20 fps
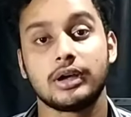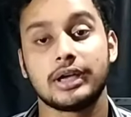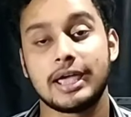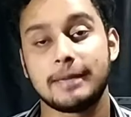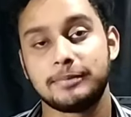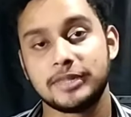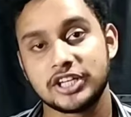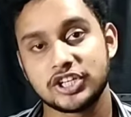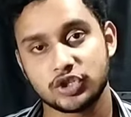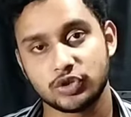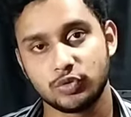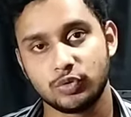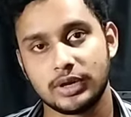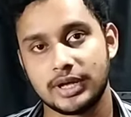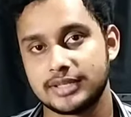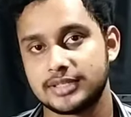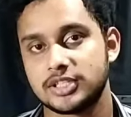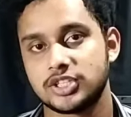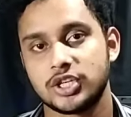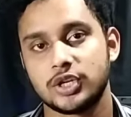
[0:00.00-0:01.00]
অ্যাপ্লিকেশনগুলো
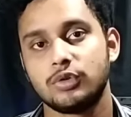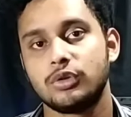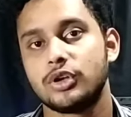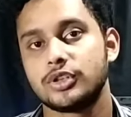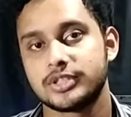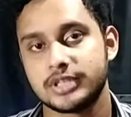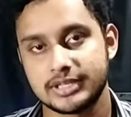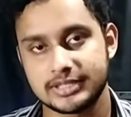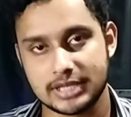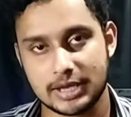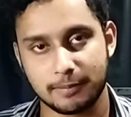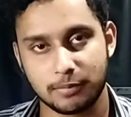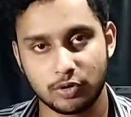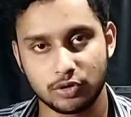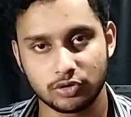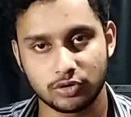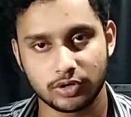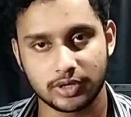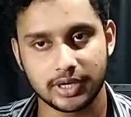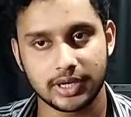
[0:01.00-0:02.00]
আছে সেগুলো হচ্ছে
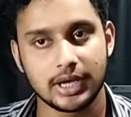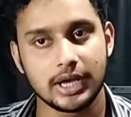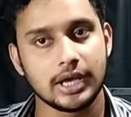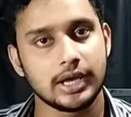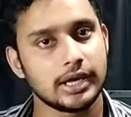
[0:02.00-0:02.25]
সাপোর্ট করে